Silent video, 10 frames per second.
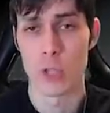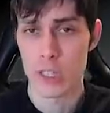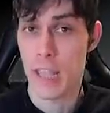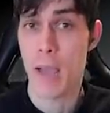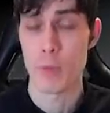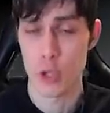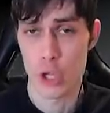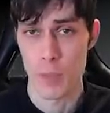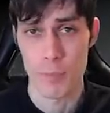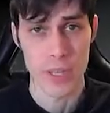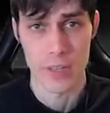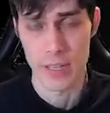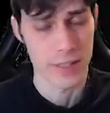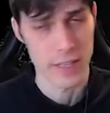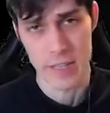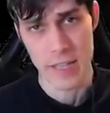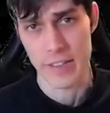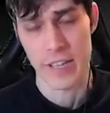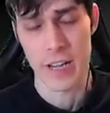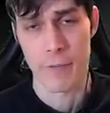Но это не обычная Пиги, это не
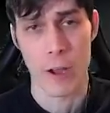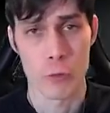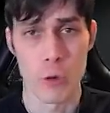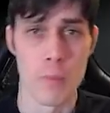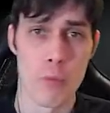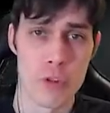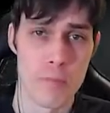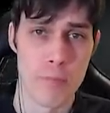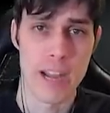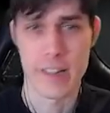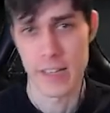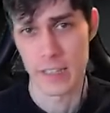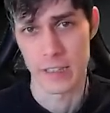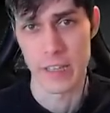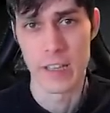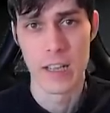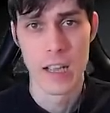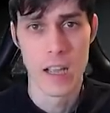та серия, в которой мы будем бегать от этой